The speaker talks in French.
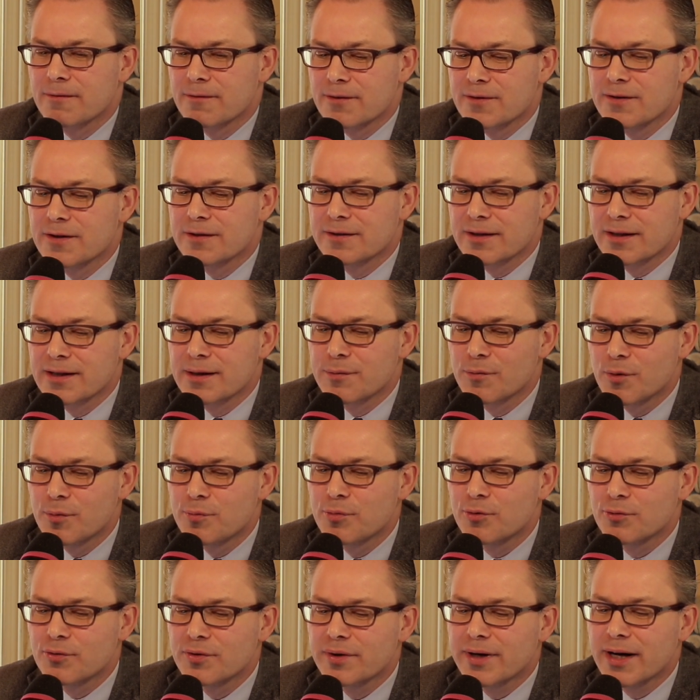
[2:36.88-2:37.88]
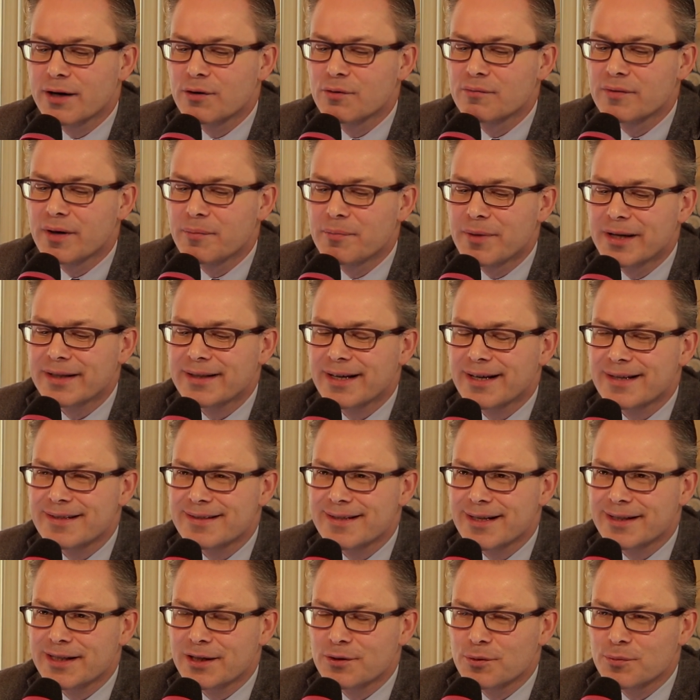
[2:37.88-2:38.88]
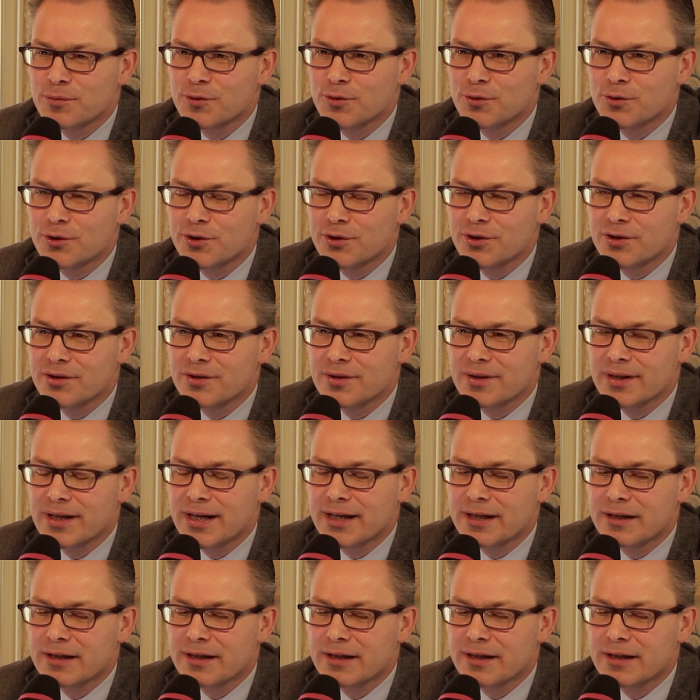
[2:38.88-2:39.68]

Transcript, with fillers: c'est un immeuble pour lequel on va battre un certain nombre de records,